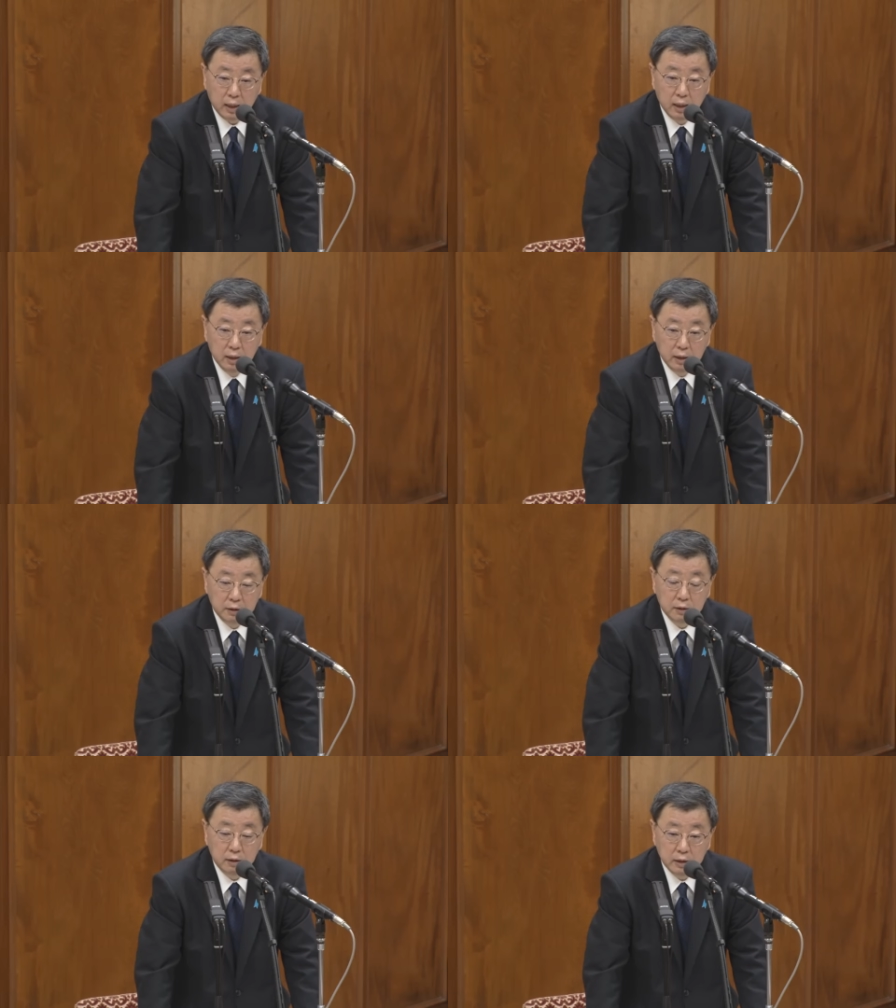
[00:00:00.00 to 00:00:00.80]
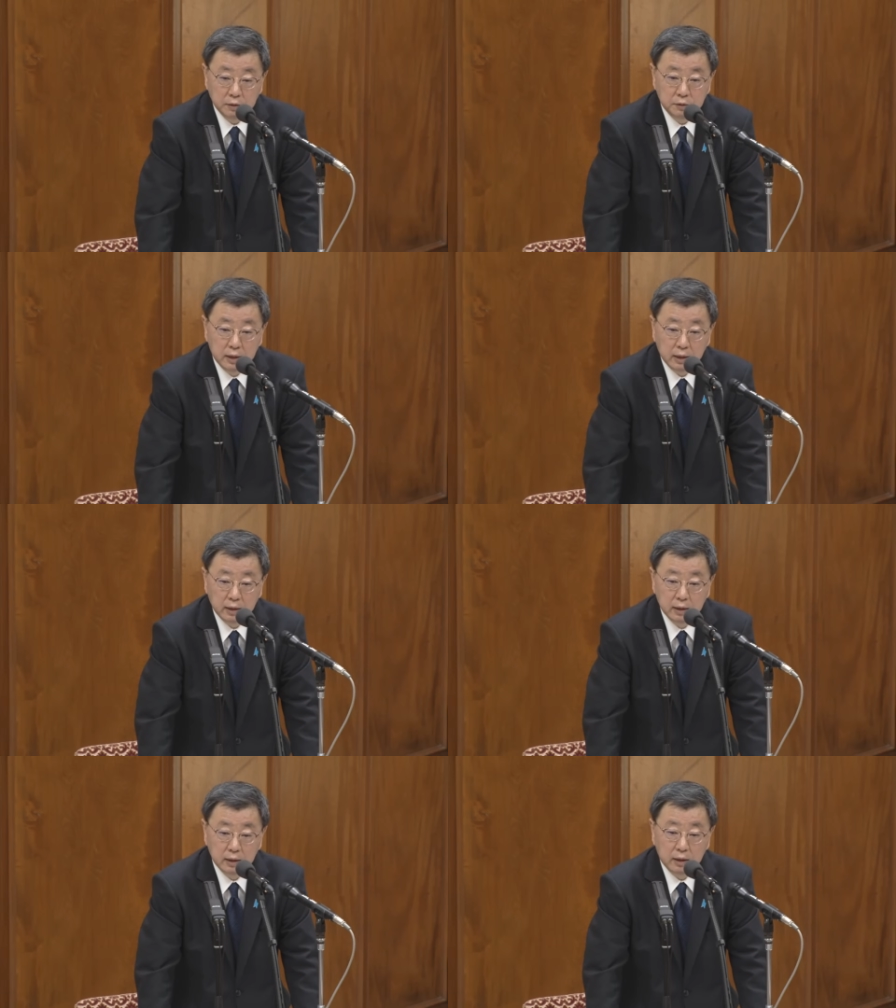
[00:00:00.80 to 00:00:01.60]
えー、ノルマが
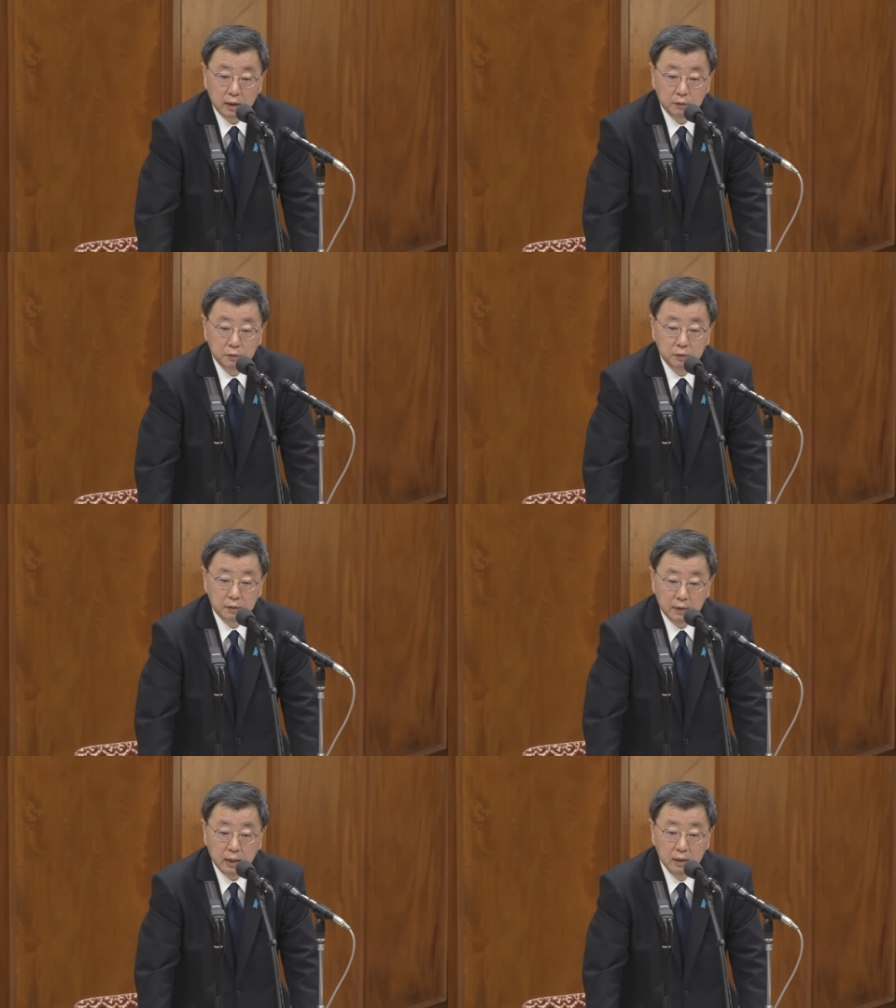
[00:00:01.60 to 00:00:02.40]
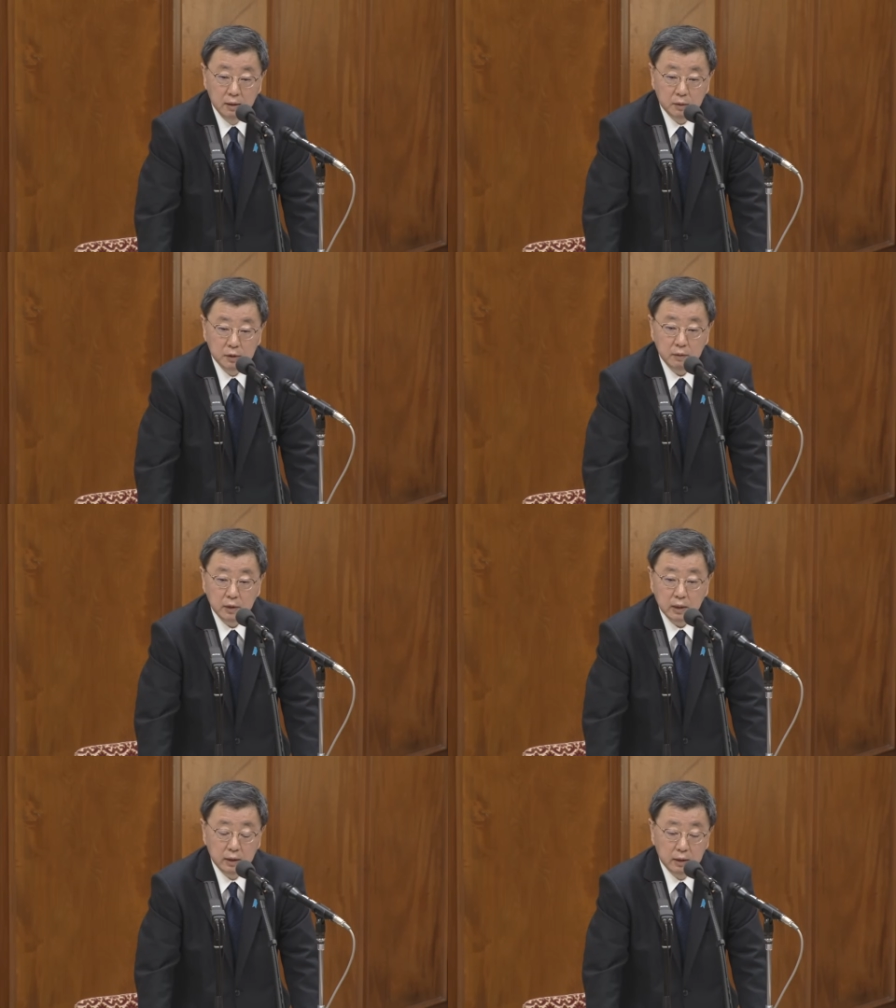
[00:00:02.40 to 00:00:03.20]
達成できているのかどうか、